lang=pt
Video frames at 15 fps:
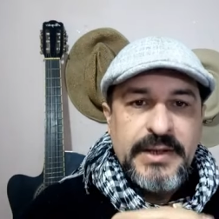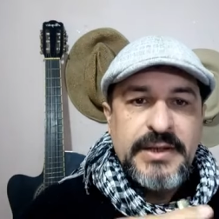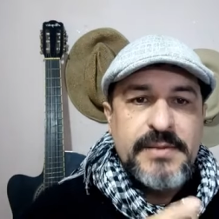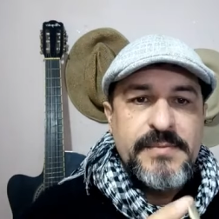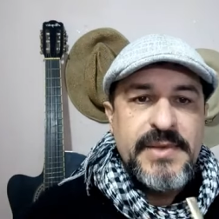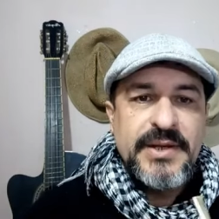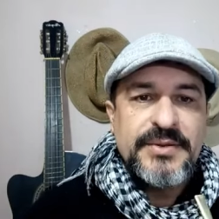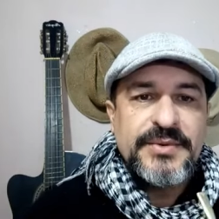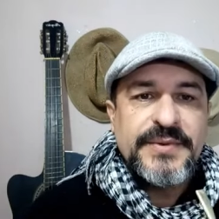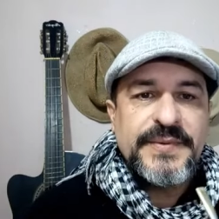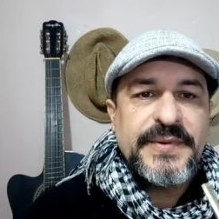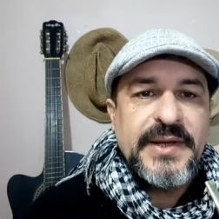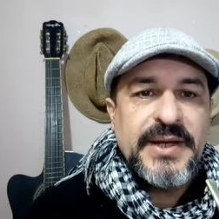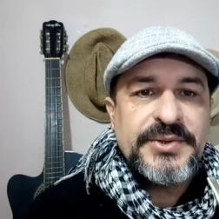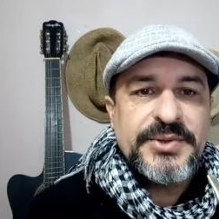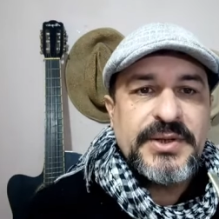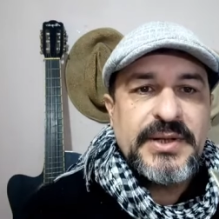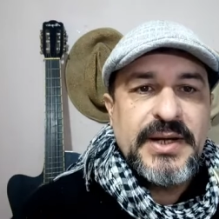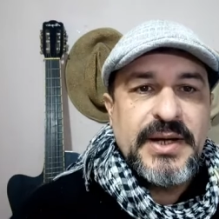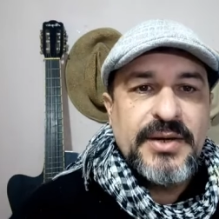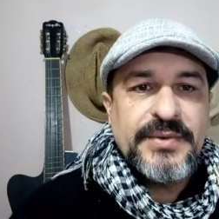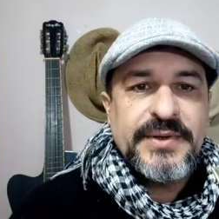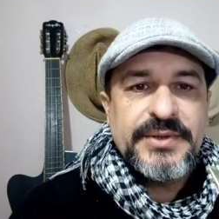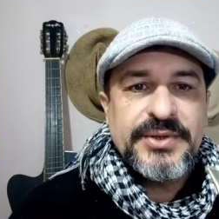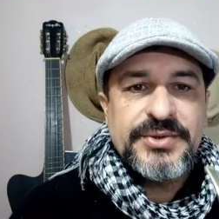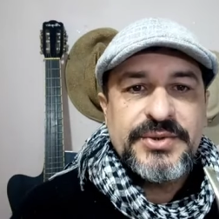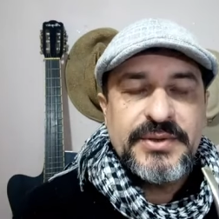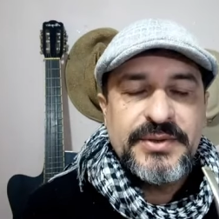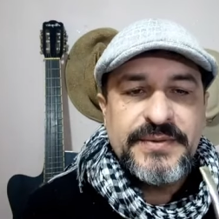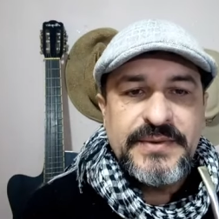E menos 7 graus a
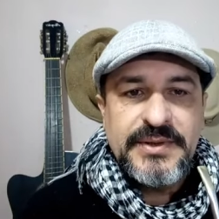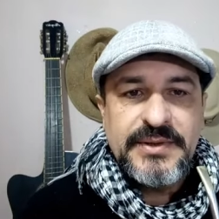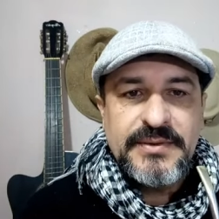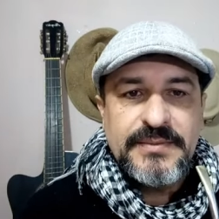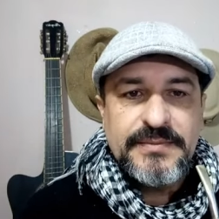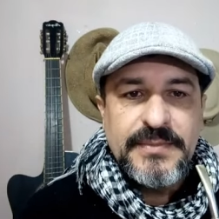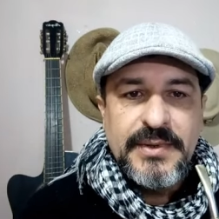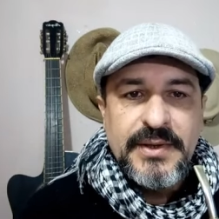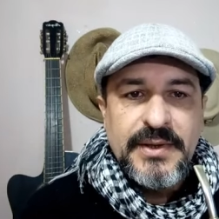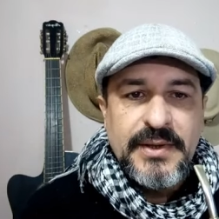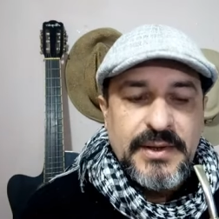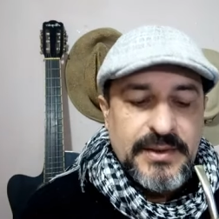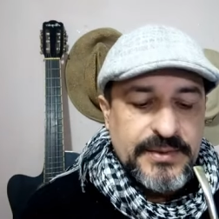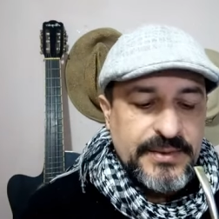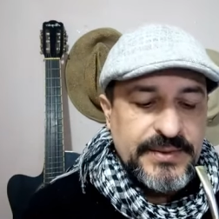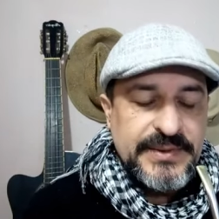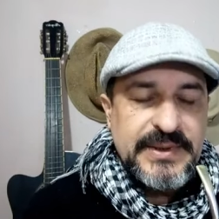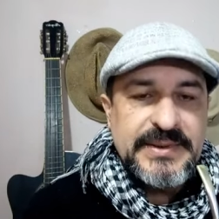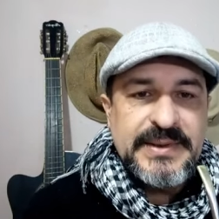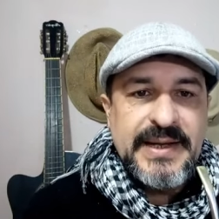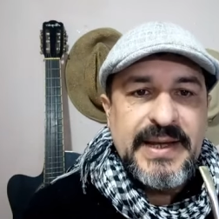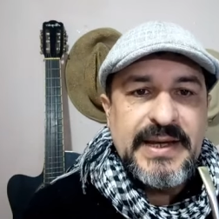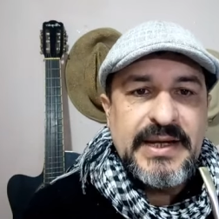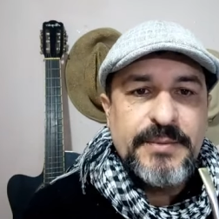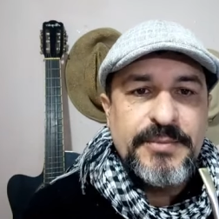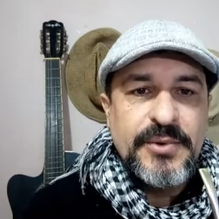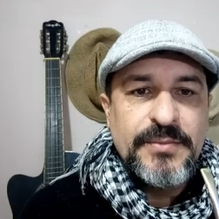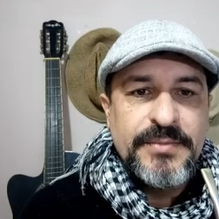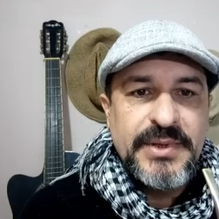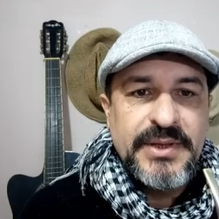gente não se não se entrega
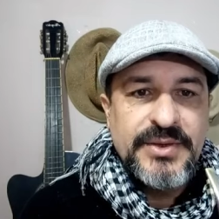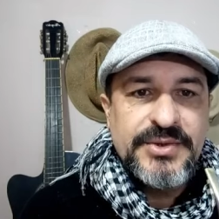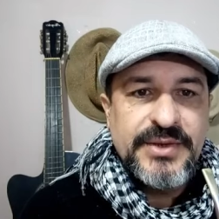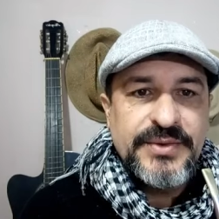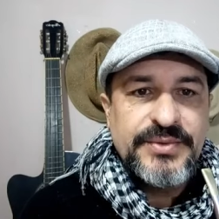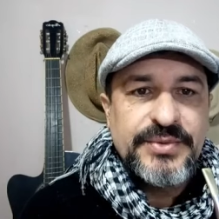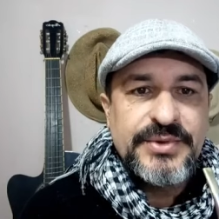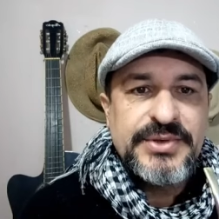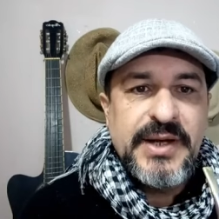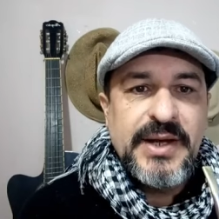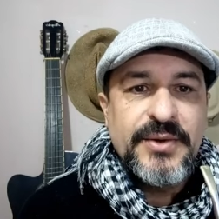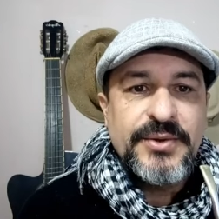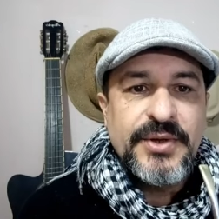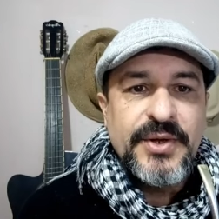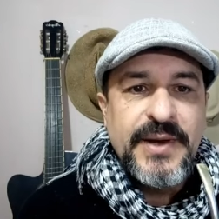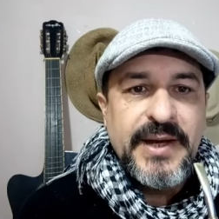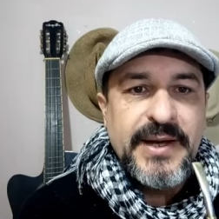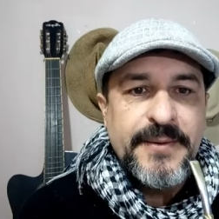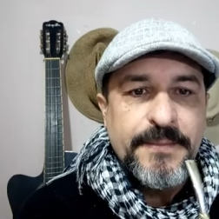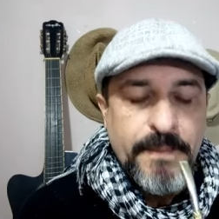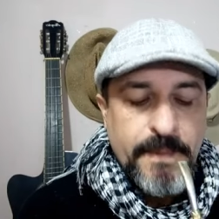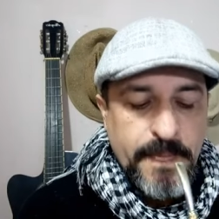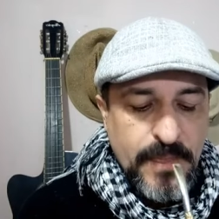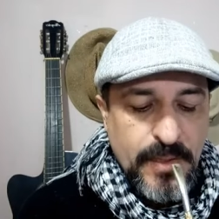para um banho de açude, é ou não é?